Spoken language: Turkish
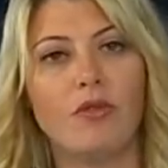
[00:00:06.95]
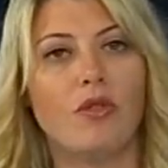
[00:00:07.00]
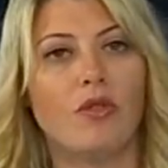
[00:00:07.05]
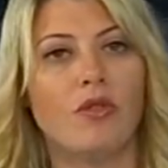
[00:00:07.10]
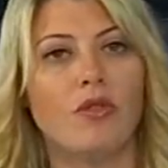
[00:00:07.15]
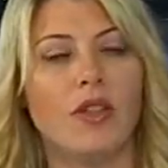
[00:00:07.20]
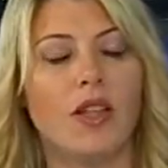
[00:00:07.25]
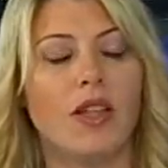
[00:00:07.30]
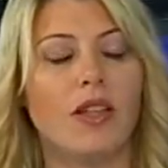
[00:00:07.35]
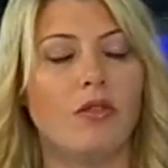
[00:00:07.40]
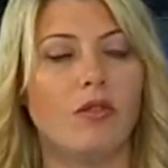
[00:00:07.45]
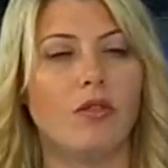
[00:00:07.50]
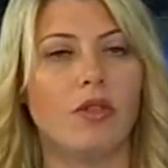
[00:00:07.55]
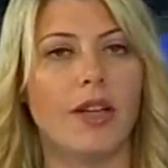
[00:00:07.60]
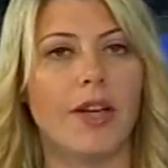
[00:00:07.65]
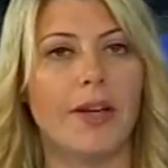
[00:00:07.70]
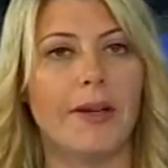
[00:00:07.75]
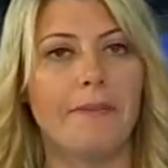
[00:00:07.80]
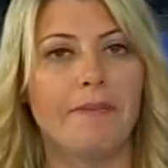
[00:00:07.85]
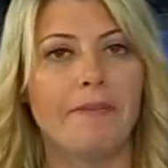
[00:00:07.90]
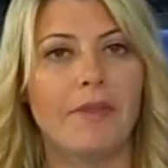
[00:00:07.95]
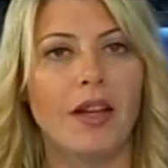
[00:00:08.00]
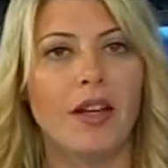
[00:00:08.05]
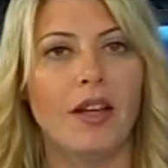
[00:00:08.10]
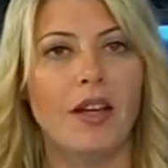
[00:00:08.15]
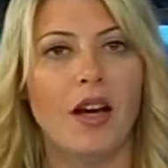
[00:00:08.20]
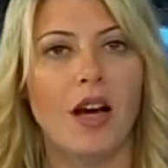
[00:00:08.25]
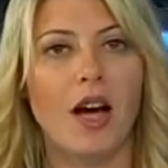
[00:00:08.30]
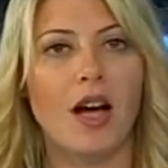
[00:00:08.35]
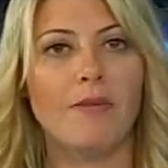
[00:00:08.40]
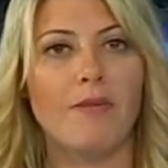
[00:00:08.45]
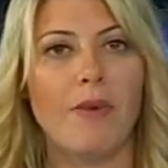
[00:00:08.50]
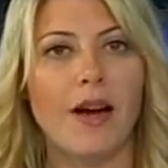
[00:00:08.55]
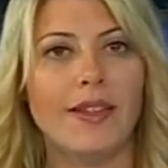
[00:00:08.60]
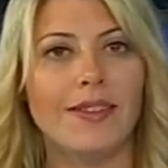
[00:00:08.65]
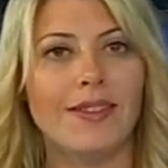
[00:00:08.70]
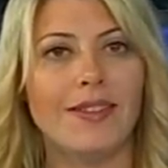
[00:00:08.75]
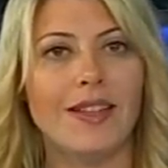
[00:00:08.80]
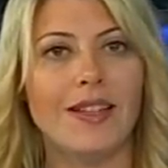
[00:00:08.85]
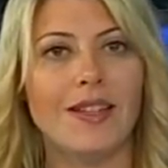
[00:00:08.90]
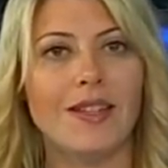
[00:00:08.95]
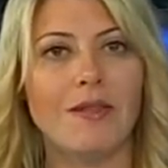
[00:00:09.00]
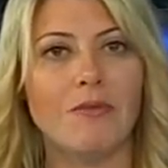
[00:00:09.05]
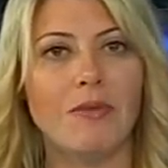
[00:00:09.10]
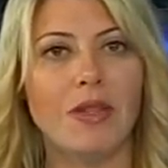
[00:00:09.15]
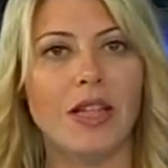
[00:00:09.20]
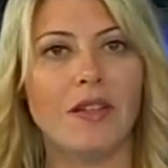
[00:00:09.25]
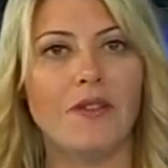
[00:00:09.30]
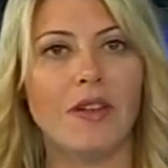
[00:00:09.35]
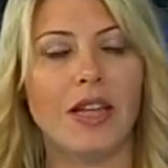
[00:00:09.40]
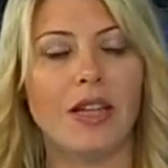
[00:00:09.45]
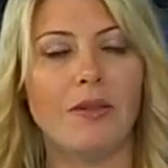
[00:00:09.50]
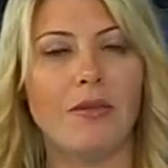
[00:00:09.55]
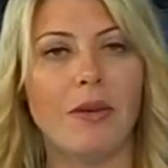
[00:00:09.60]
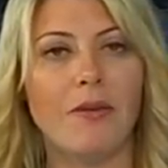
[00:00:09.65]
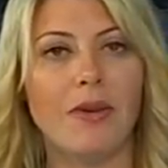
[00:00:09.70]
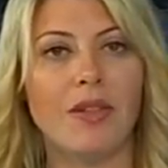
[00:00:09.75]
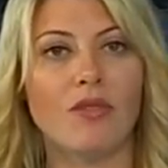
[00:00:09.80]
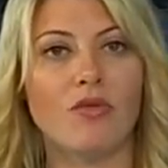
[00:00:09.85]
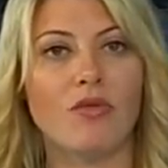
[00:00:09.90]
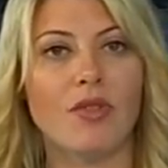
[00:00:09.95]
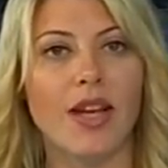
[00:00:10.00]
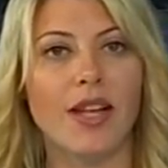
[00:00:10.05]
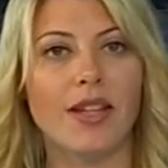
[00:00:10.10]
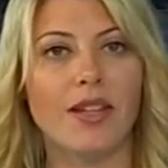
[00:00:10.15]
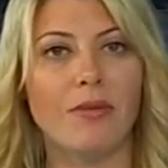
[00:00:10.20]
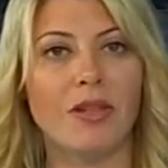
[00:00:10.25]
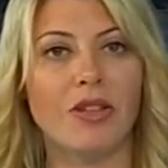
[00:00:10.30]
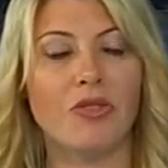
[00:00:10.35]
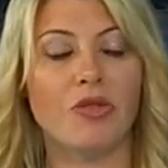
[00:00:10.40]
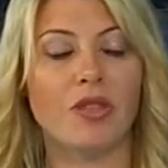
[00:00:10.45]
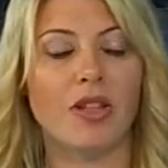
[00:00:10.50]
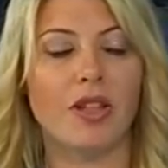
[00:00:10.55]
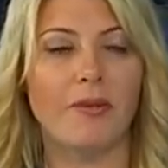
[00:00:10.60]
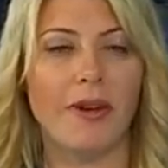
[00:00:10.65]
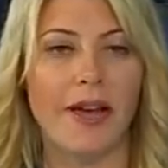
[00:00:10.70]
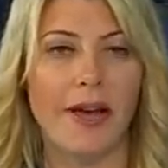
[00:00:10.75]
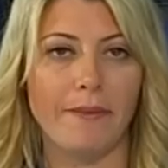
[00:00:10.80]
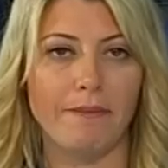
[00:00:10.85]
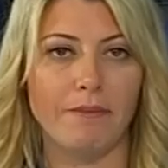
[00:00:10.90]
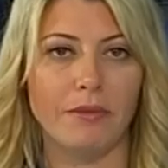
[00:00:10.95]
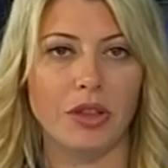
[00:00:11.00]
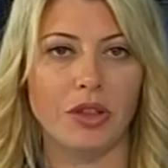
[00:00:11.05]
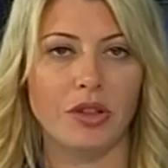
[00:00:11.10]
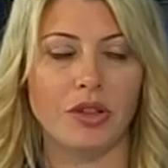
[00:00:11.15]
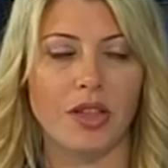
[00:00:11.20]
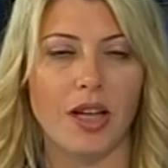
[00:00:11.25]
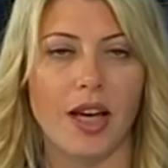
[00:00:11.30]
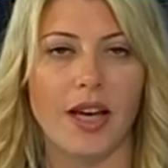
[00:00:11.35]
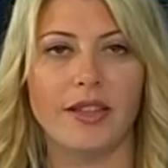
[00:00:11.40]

Bu konuyla ilgili olarak AK Parti Denizli Milletvekili Mehmet Yüksel de bir açıklama yapmış.